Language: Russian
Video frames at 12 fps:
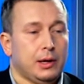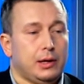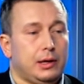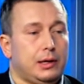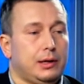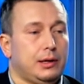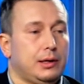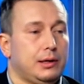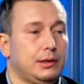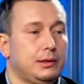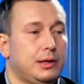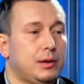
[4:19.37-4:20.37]

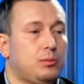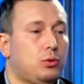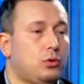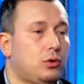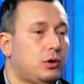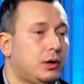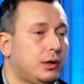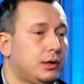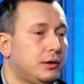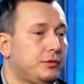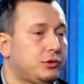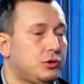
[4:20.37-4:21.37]
Или, не дай бог,
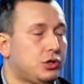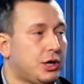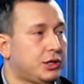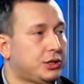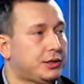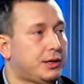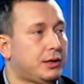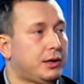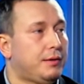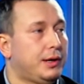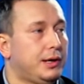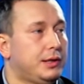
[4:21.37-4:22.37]
э, все чаще стал
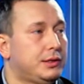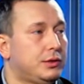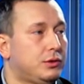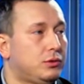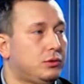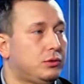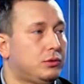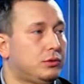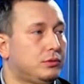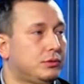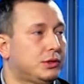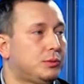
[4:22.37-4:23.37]
говорить о